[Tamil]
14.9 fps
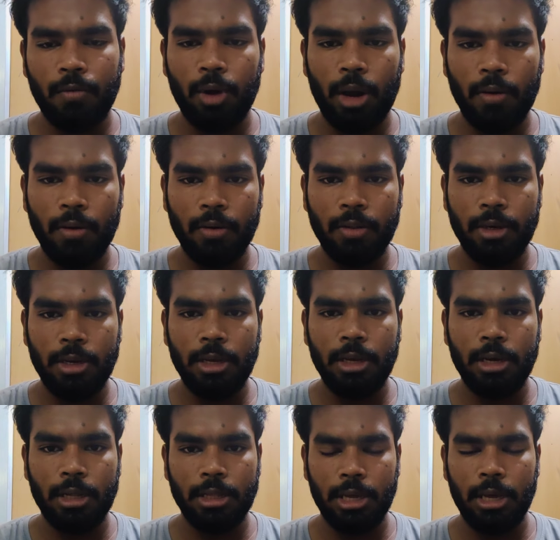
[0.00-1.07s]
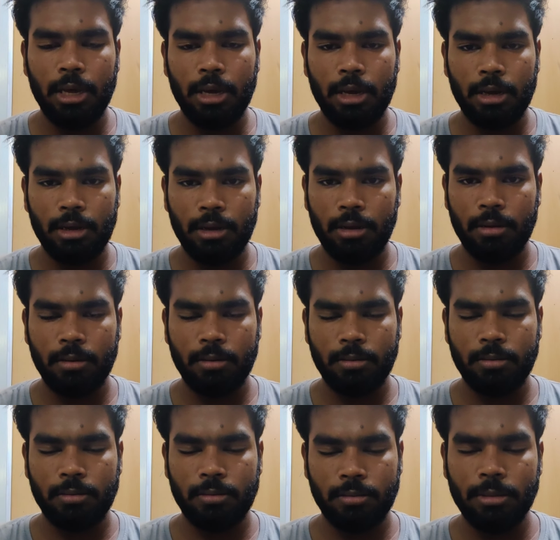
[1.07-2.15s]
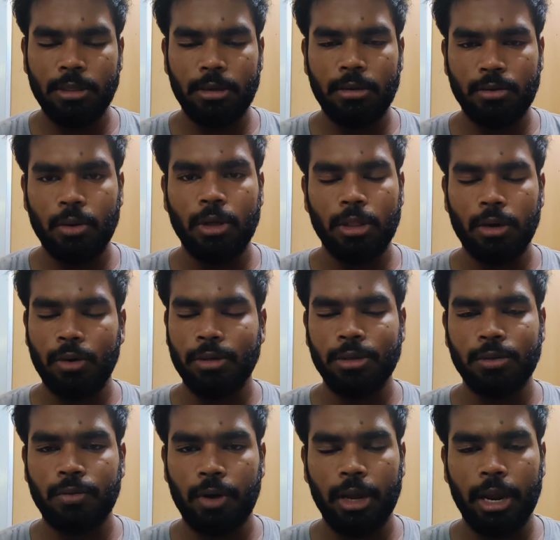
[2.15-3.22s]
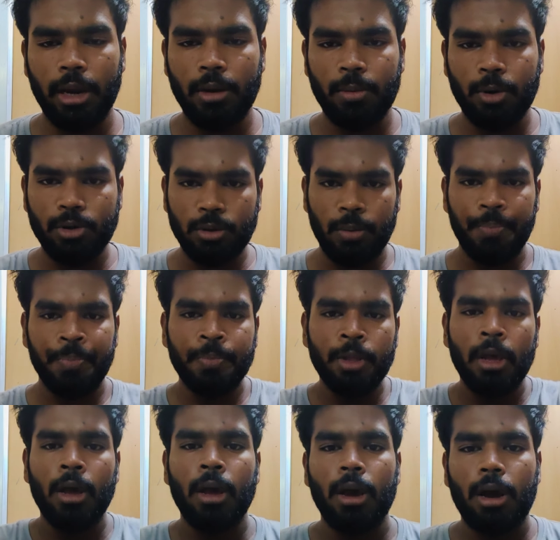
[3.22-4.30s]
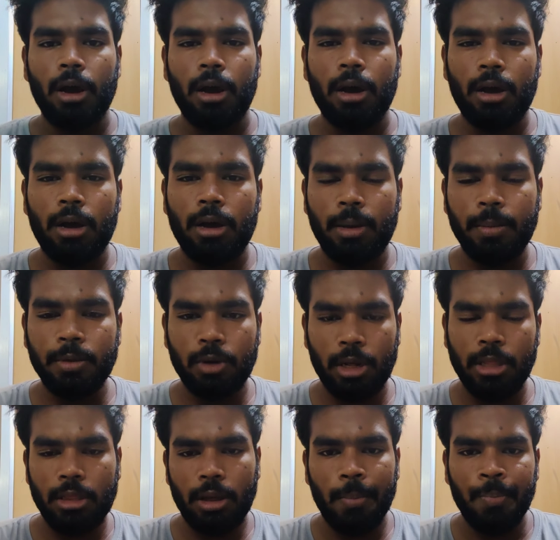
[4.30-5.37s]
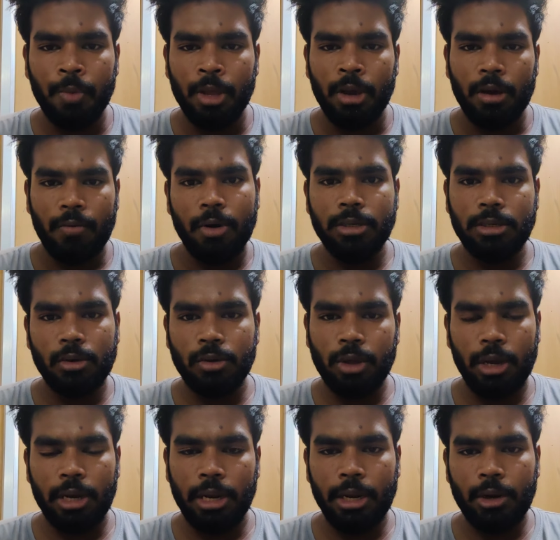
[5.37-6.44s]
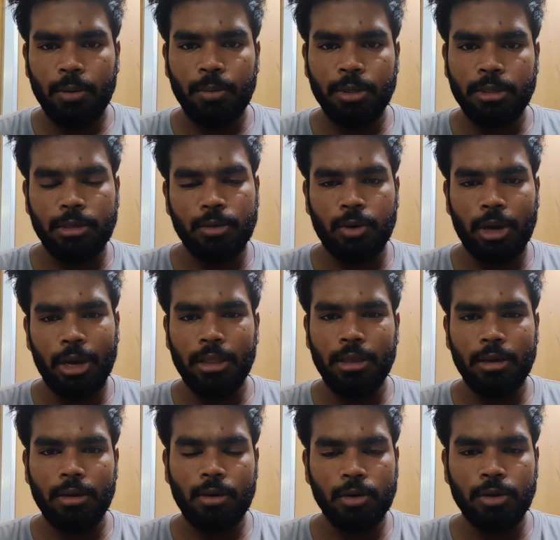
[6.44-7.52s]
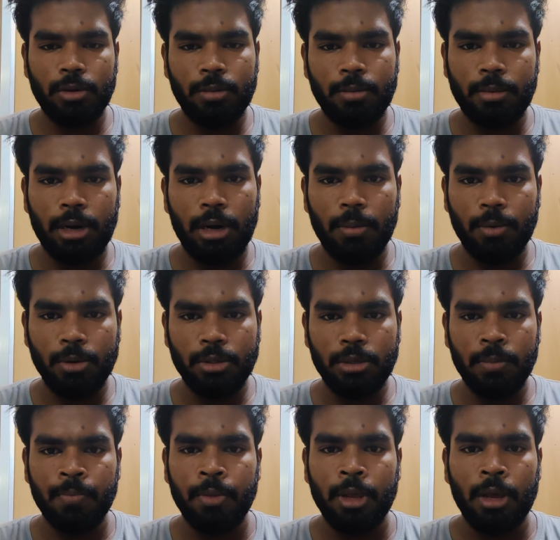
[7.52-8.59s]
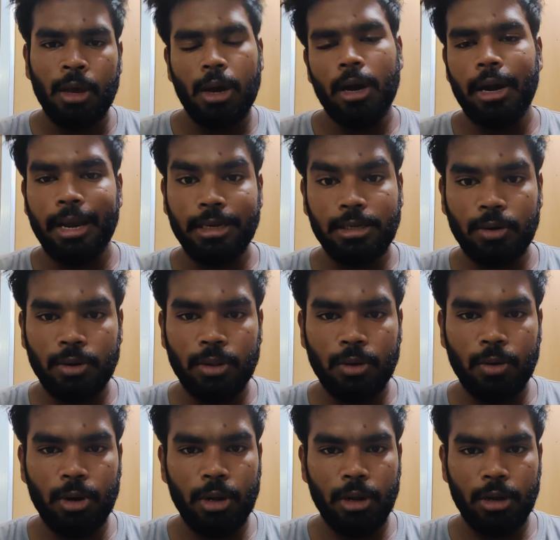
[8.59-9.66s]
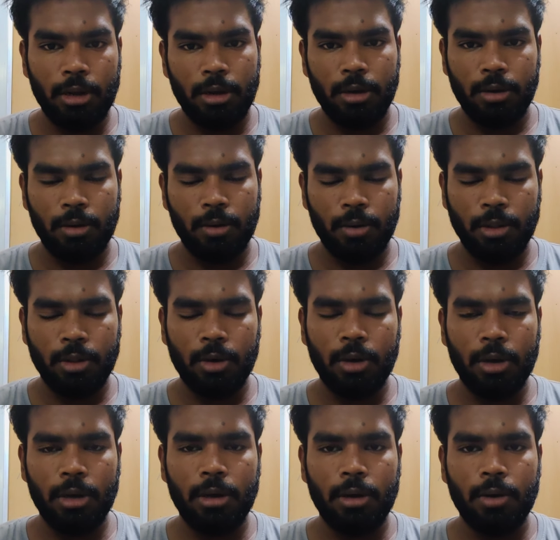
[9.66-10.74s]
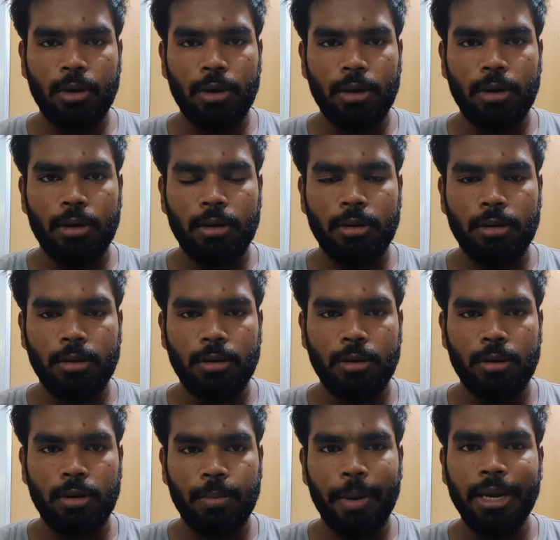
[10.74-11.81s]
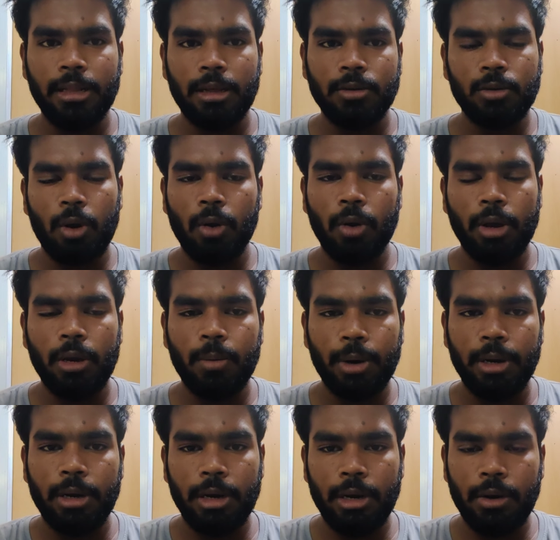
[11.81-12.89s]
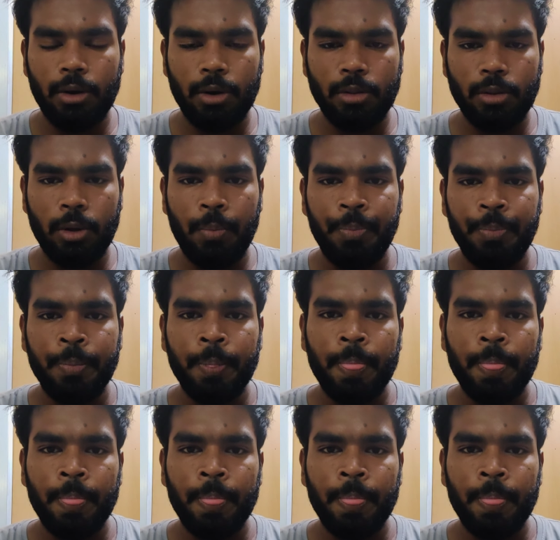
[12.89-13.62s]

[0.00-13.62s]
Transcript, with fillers: ஃபுல்லாகவே வந்துட்டு அந்த ஸோ அந்த கொஷின்ஸ் ஃபுல்லாக கேட்டு முடித்தோம் எப்படி சொல்ல அதுதான் ஃபர்ஸ்ட் ஒருத்தங்கிட்ட இன்டர்வியூ முடிச்சாச்சு ஓகே அது கொஞ்சம் நல்லா போச்சு நெக்ஸ்ட் ஒருத்தன் ஒரு ஒருத்தவங்க ஒரு ஒரு மென் தான் ஸோ அவங்ககிட்ட போயிட்டு இன்டர்வியூ எடுத்தோம்